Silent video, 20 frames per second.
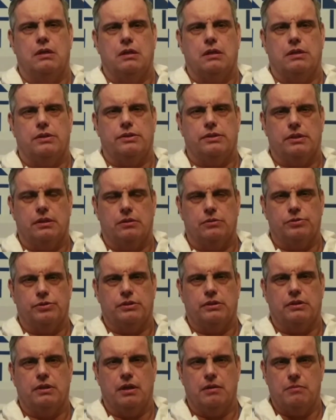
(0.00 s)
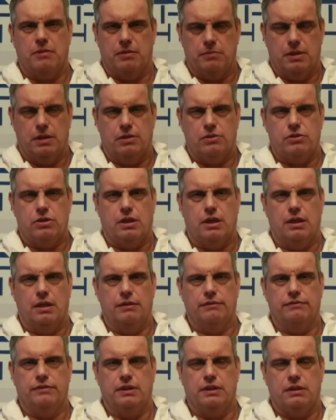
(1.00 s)
que são extremamente
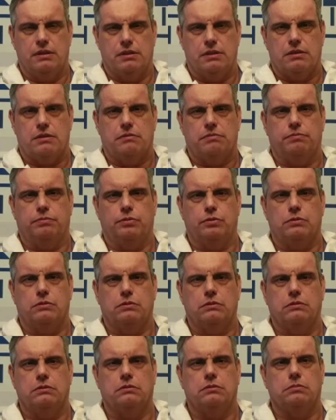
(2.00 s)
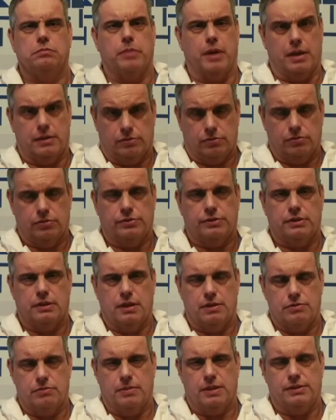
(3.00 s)
relevantes para a
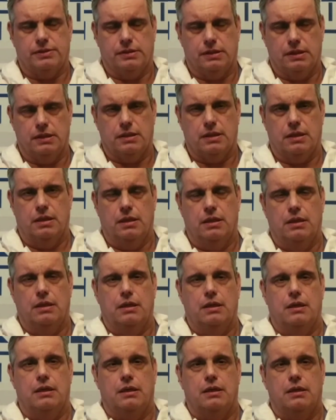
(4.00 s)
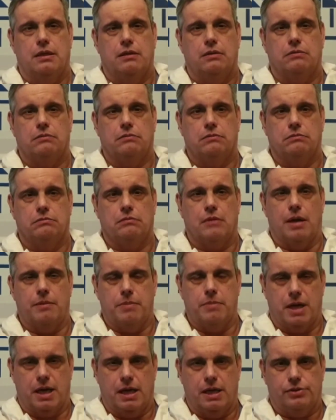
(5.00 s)
sociedade brasileira. Um
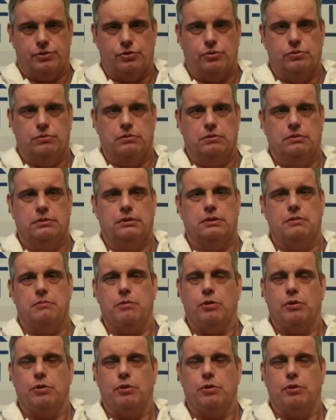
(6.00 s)
abraço e